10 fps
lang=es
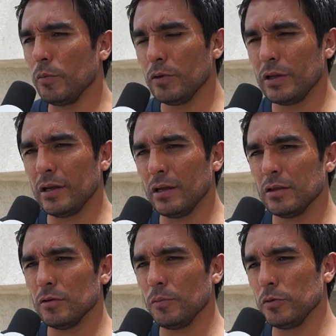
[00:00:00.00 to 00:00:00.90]
pude,
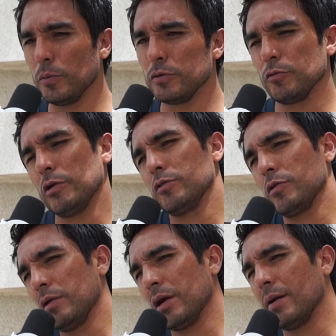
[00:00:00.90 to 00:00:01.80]
bueno,
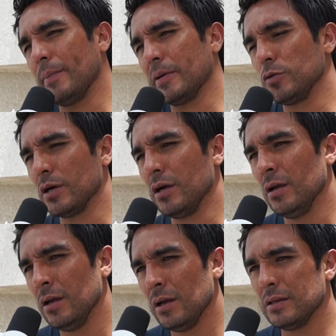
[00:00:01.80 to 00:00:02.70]
todavía no llegaba a Pachuca.
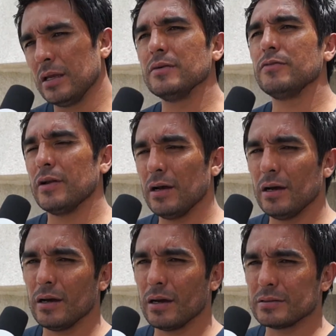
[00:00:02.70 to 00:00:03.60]
De ahí en
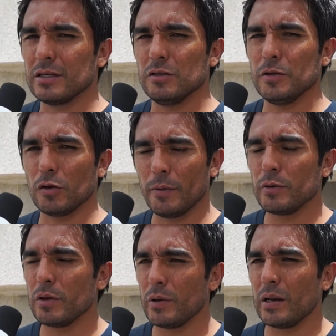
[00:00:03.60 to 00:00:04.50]
fuera, gracias a Dios me tocó vivir
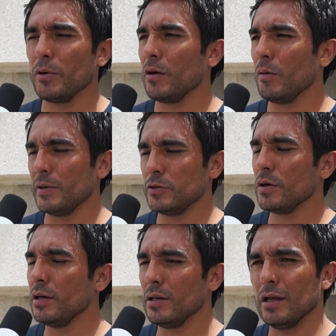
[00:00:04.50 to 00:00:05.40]
una buena época con
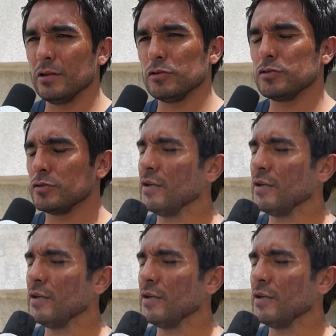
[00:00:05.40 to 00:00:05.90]
Pachuca en, todos estos